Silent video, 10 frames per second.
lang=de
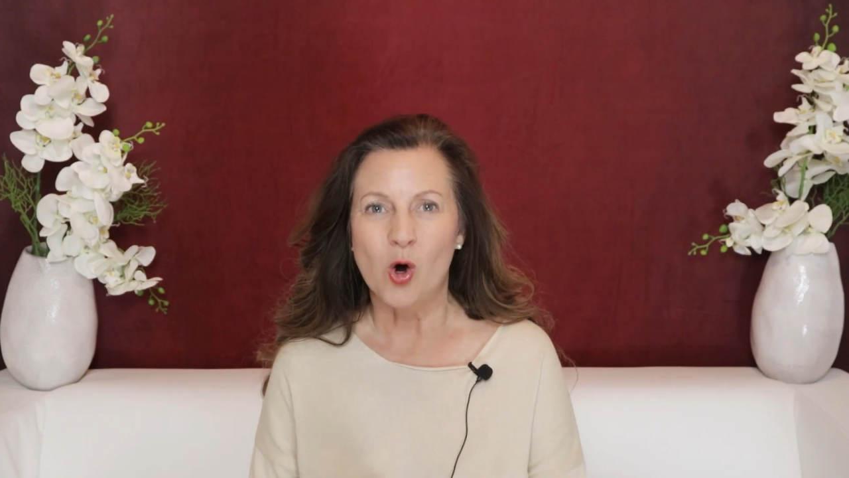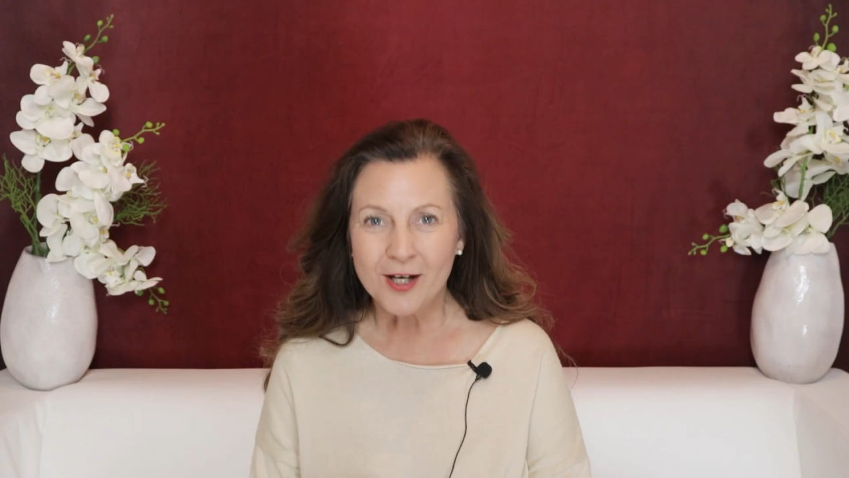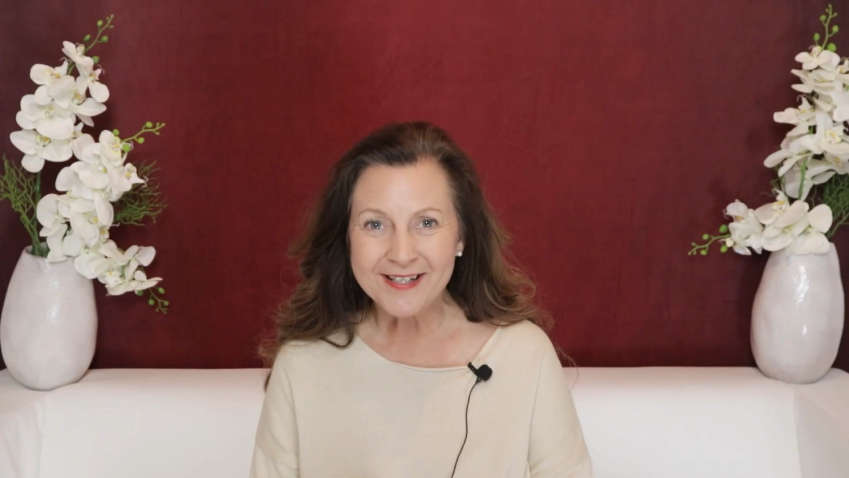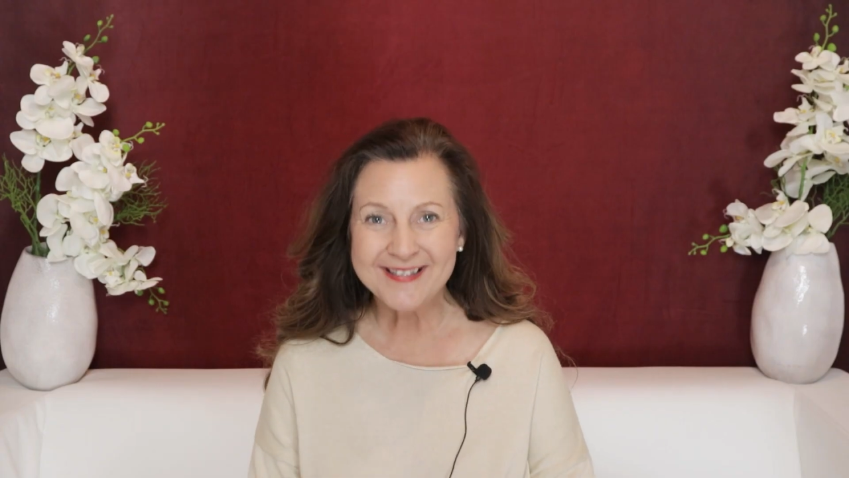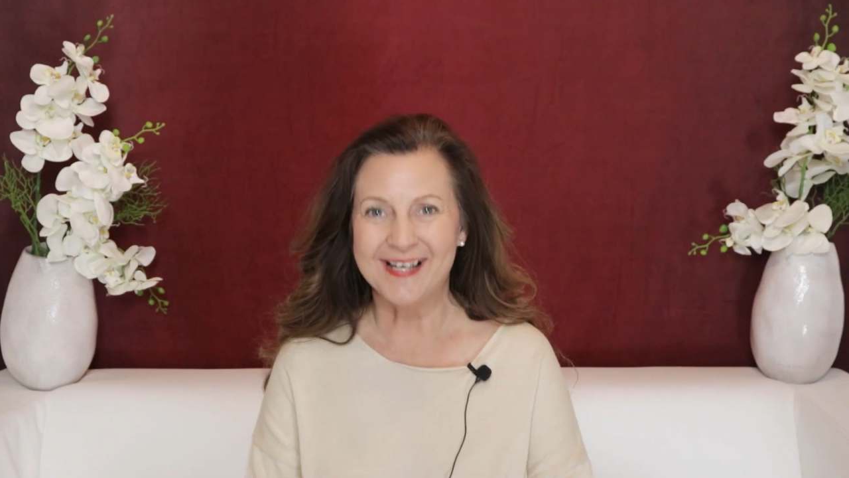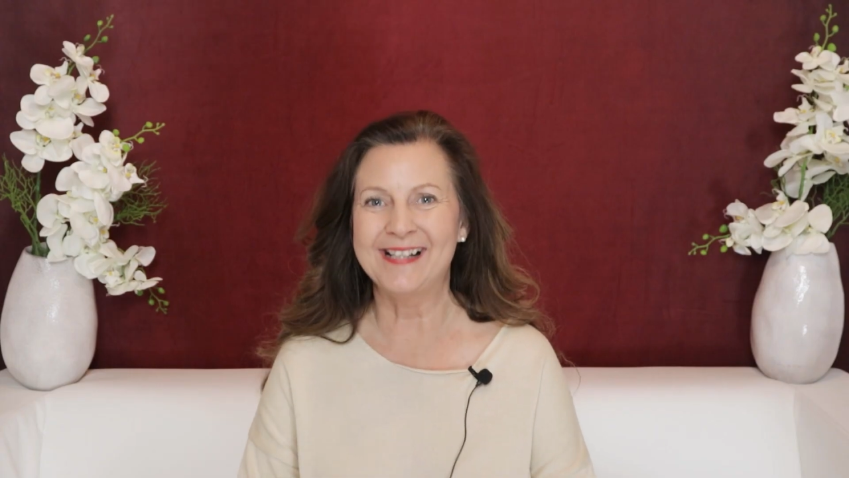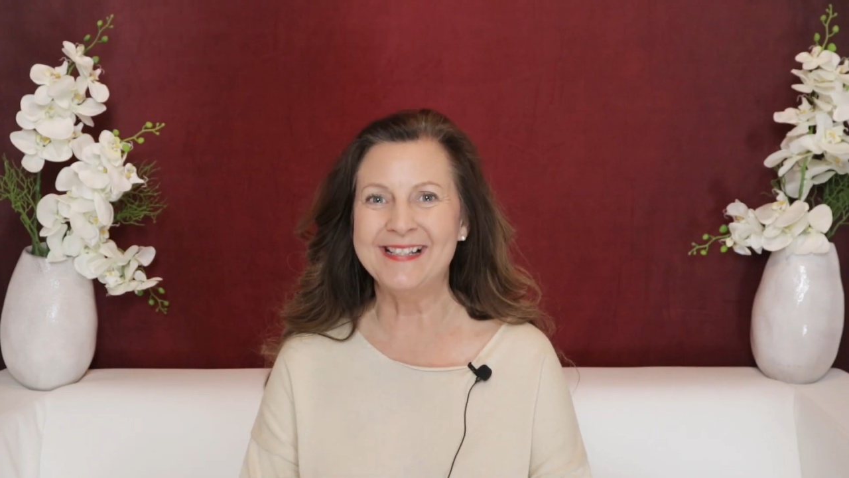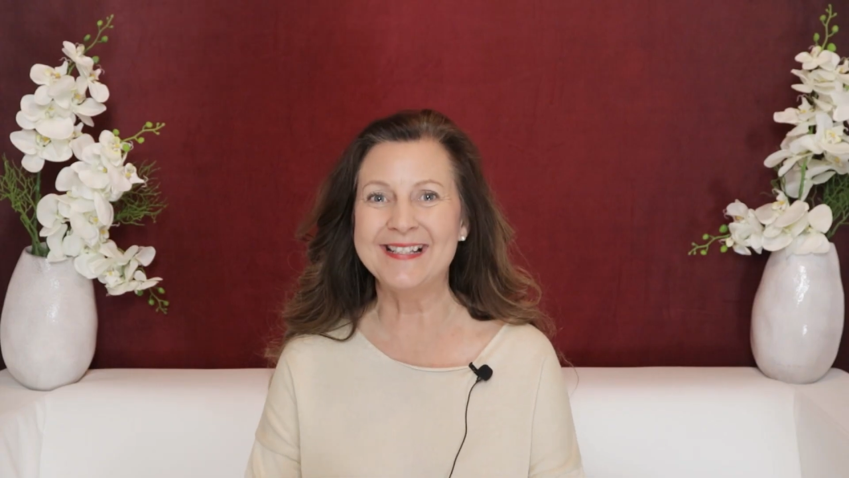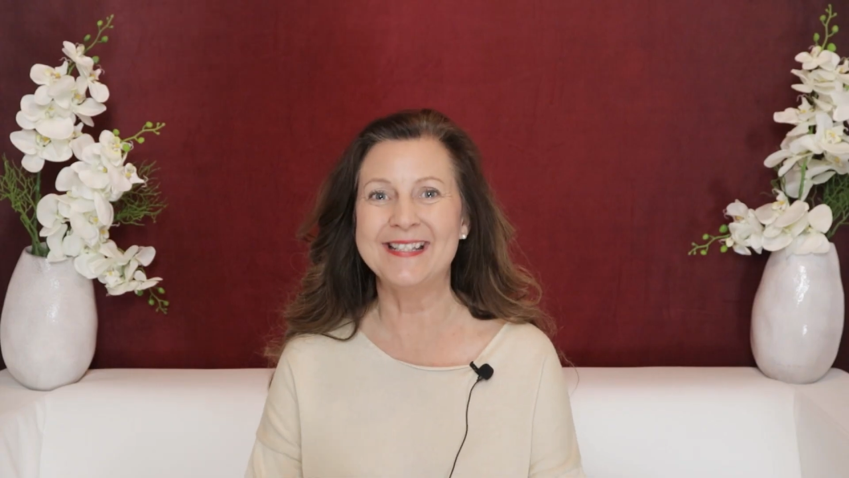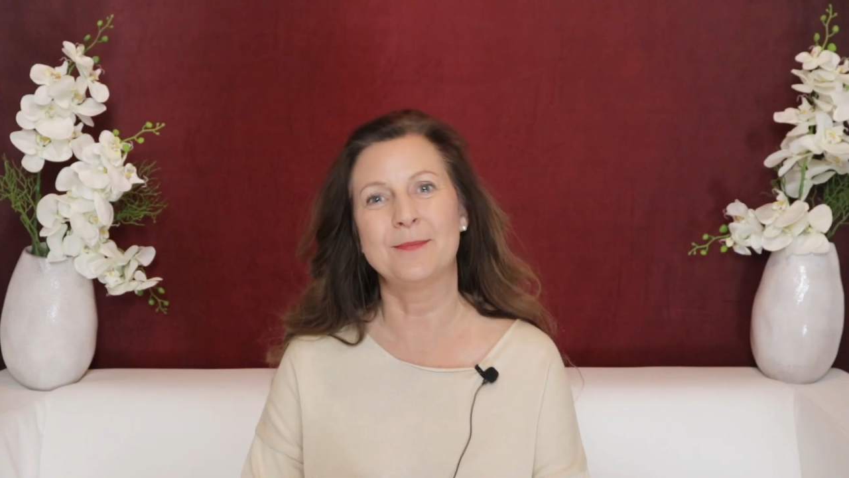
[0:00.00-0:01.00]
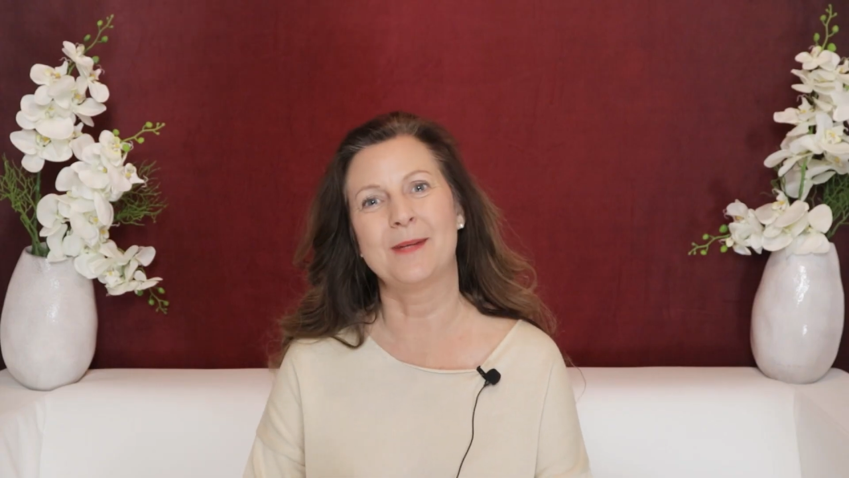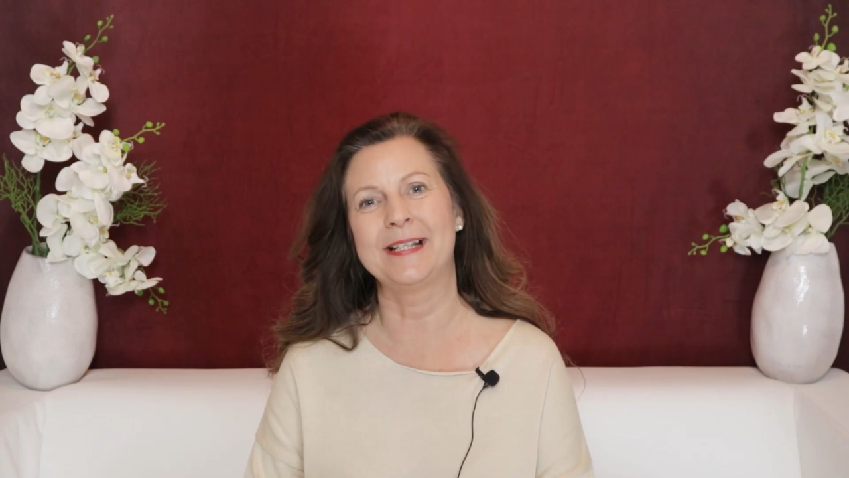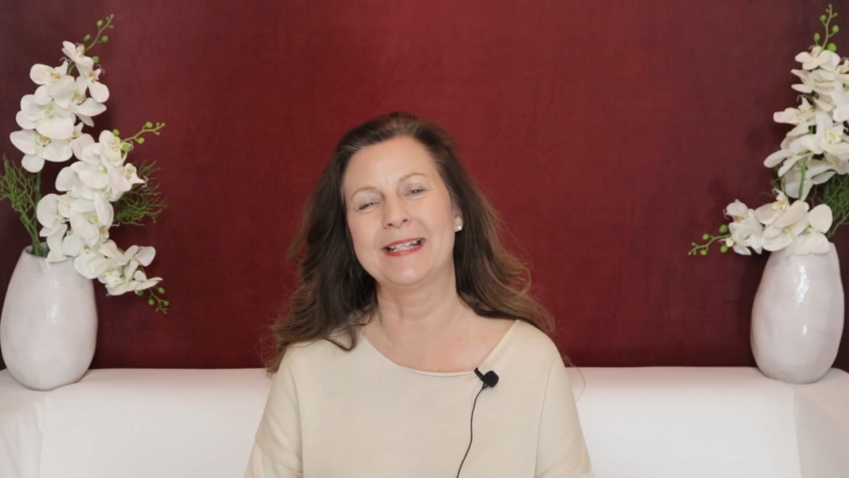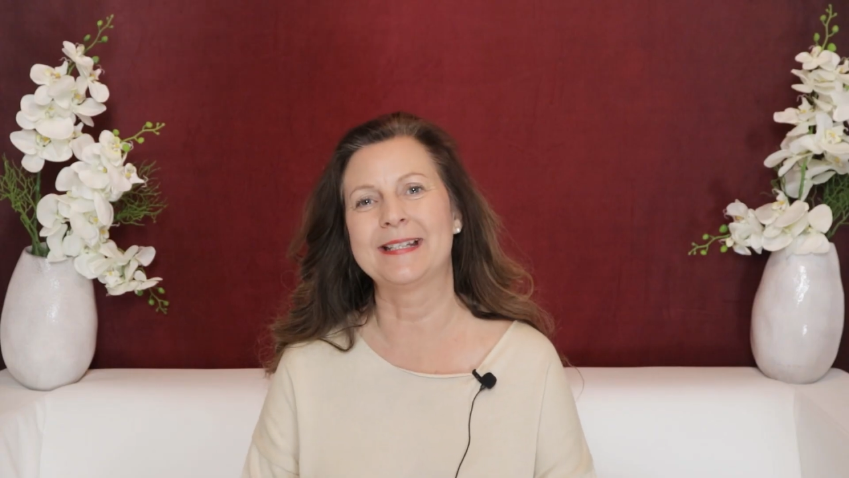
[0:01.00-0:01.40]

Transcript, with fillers: Heute teile ich dir meine